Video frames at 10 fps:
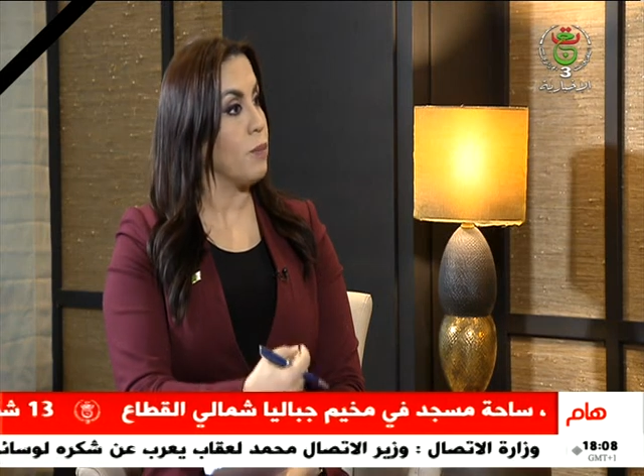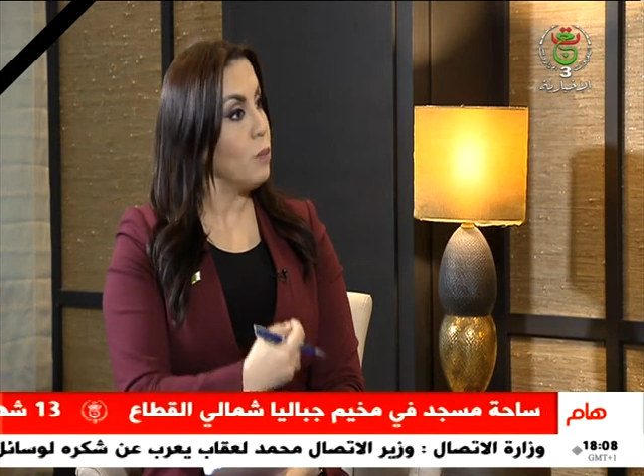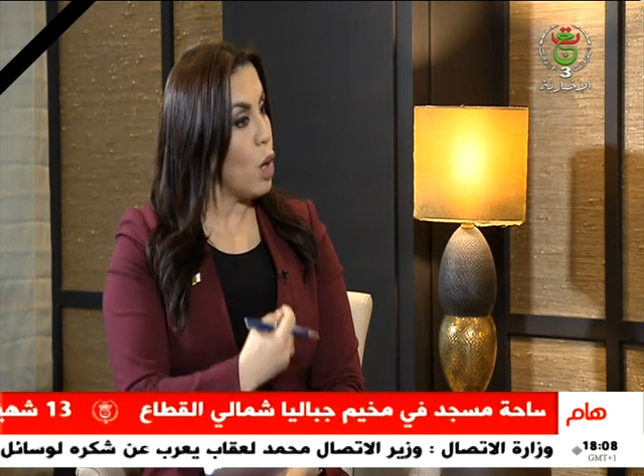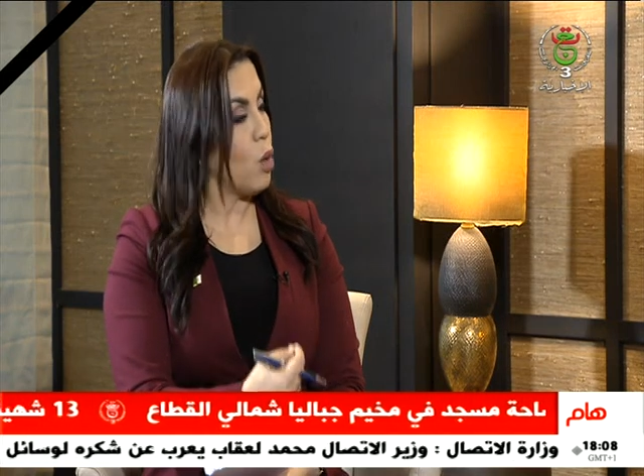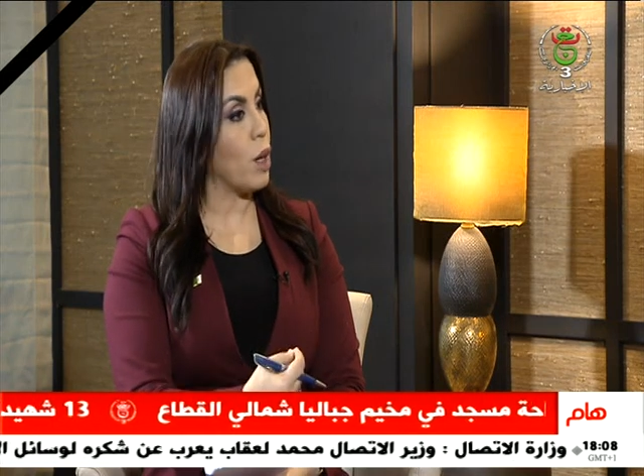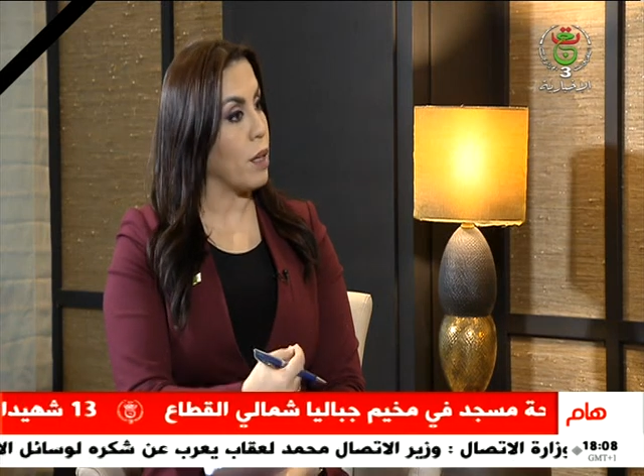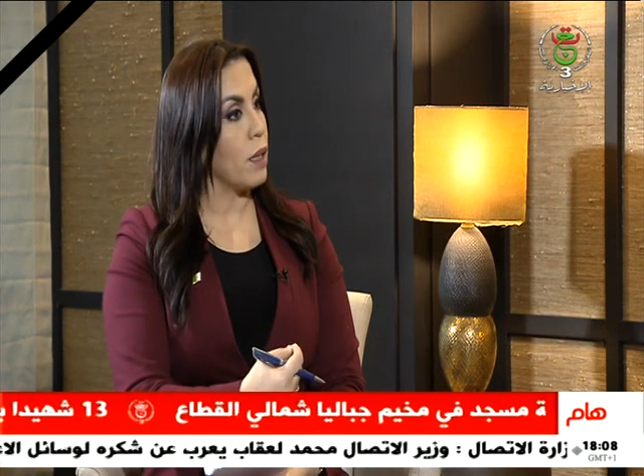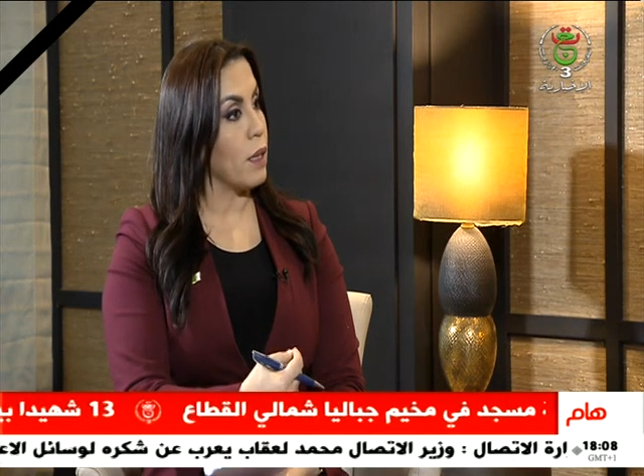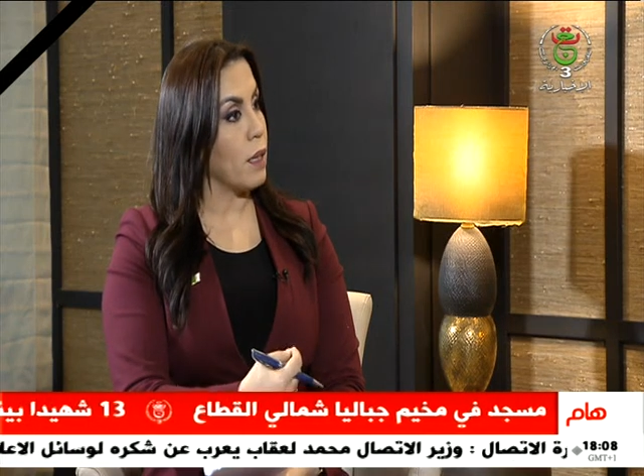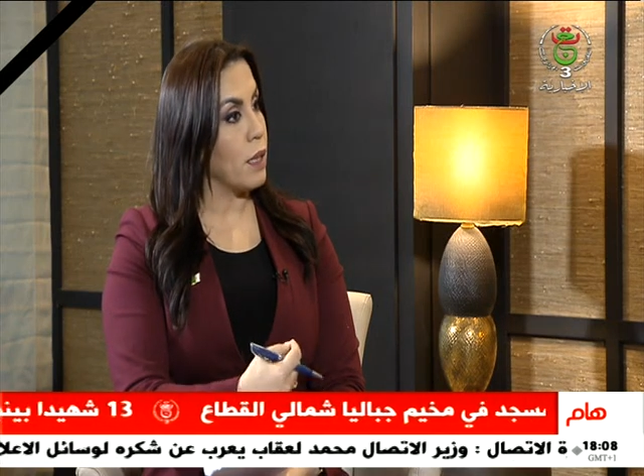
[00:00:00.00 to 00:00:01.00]
محور
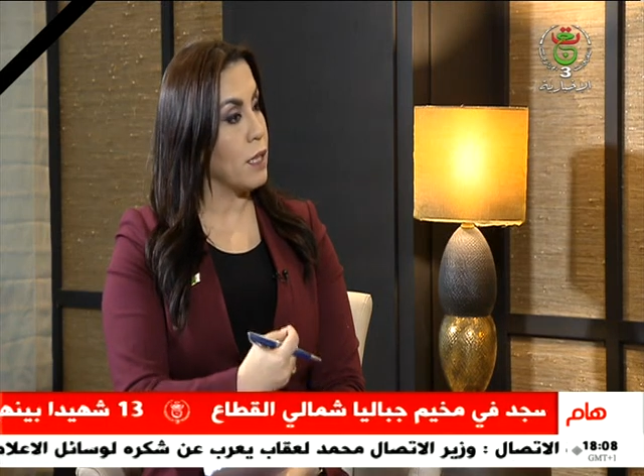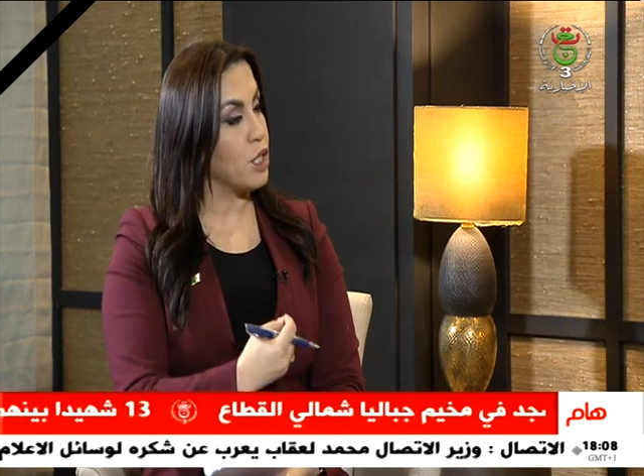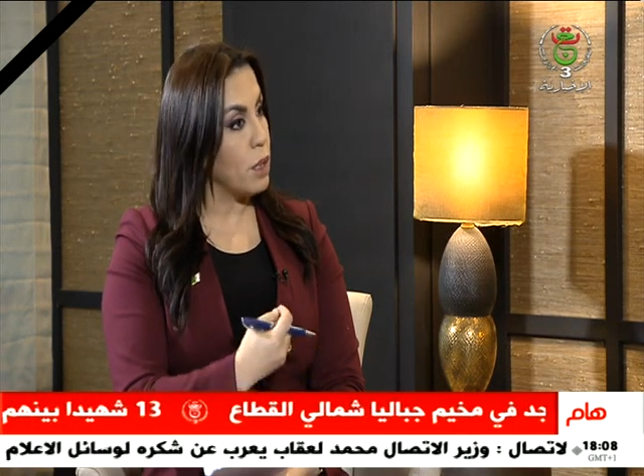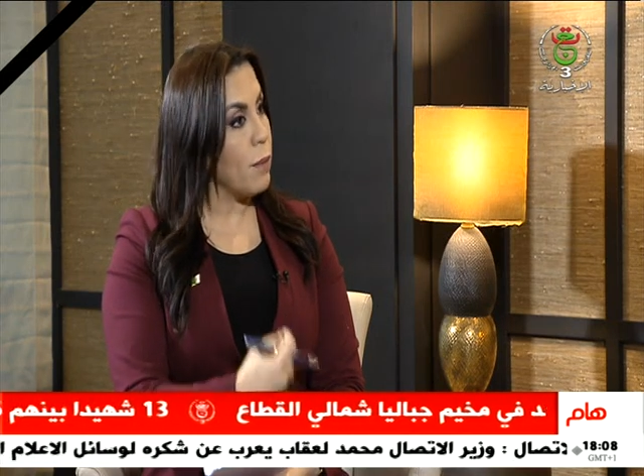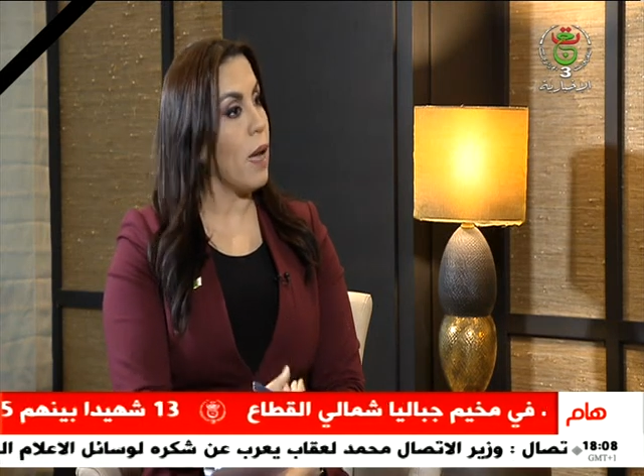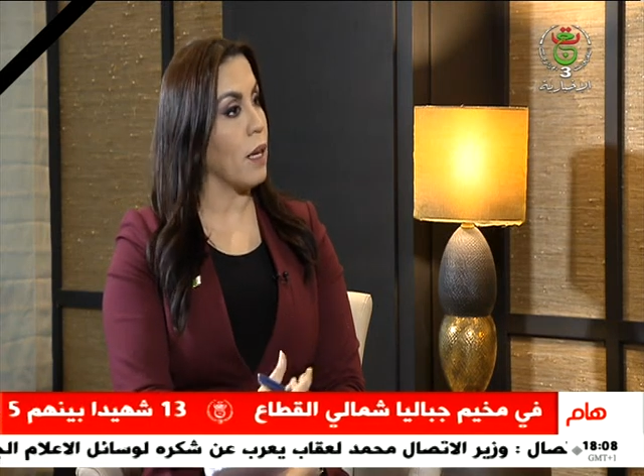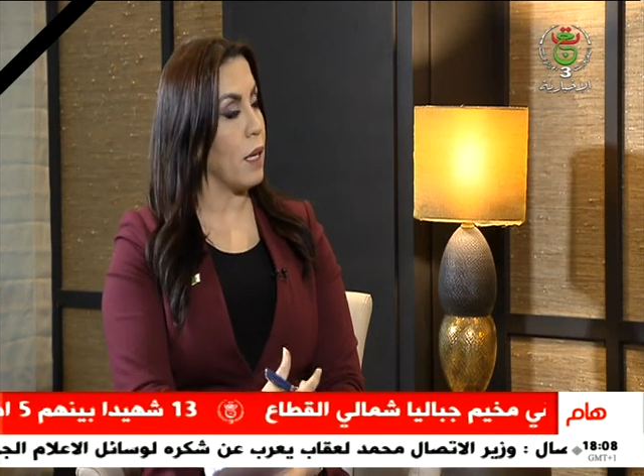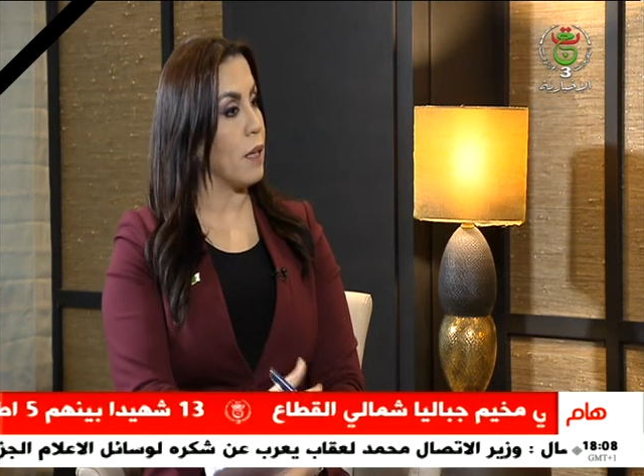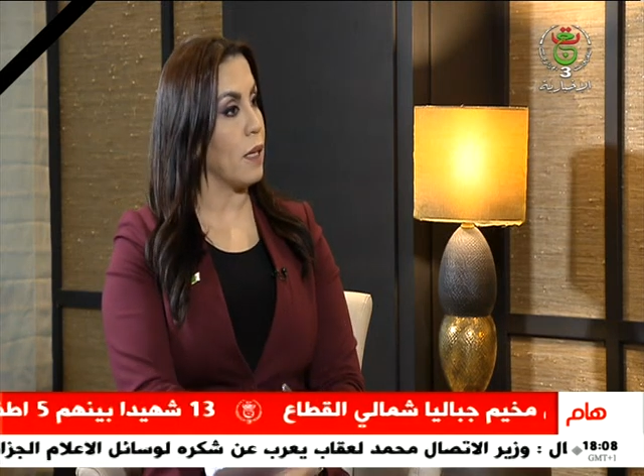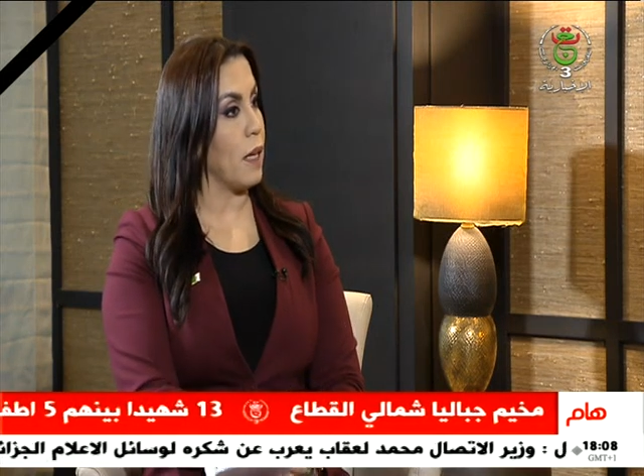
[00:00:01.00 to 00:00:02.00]
اجتماع
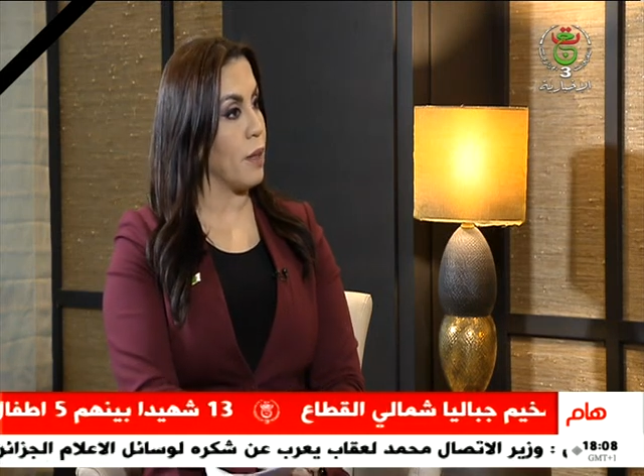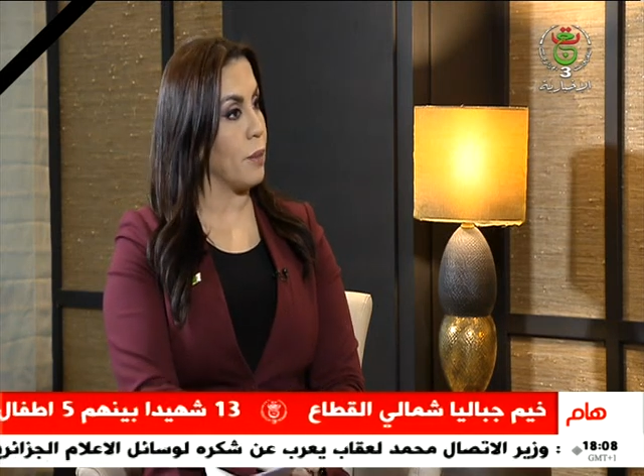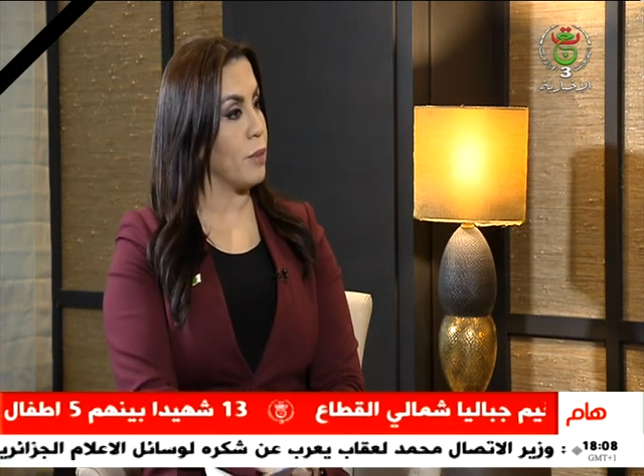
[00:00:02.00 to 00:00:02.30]
القادة العرب